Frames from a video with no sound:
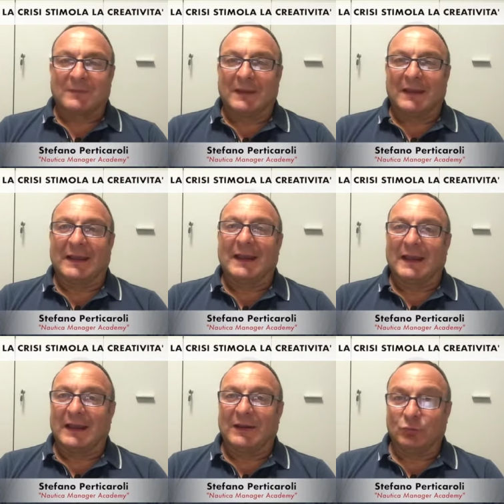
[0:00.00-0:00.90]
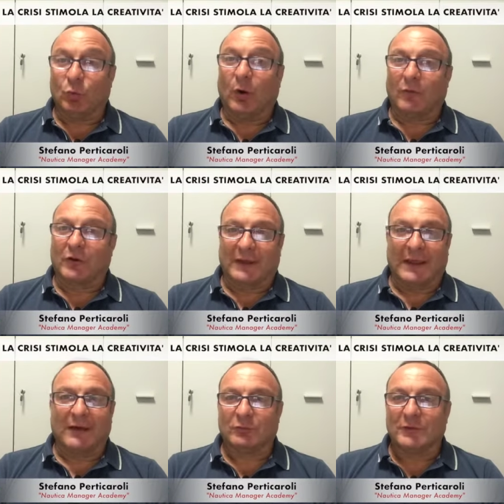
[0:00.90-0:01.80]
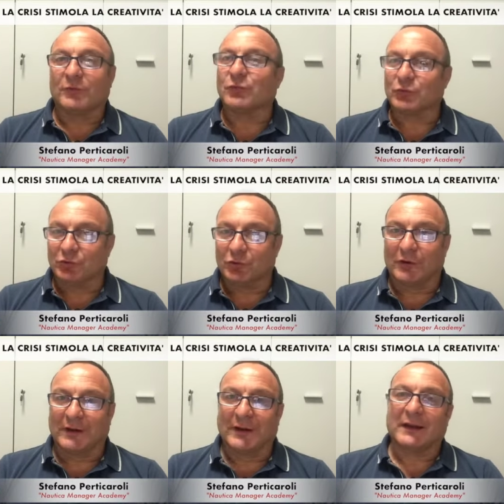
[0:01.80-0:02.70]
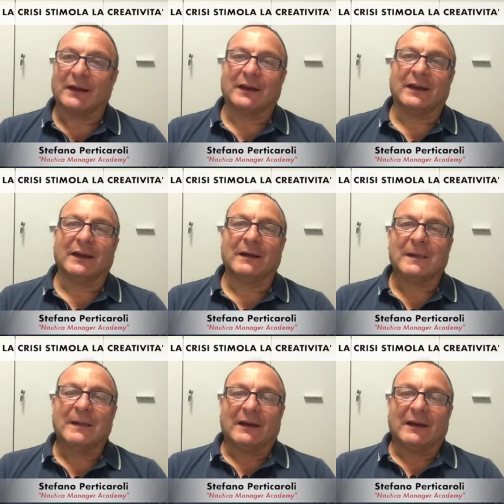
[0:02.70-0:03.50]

eh, nuovo che è un'infusione eh,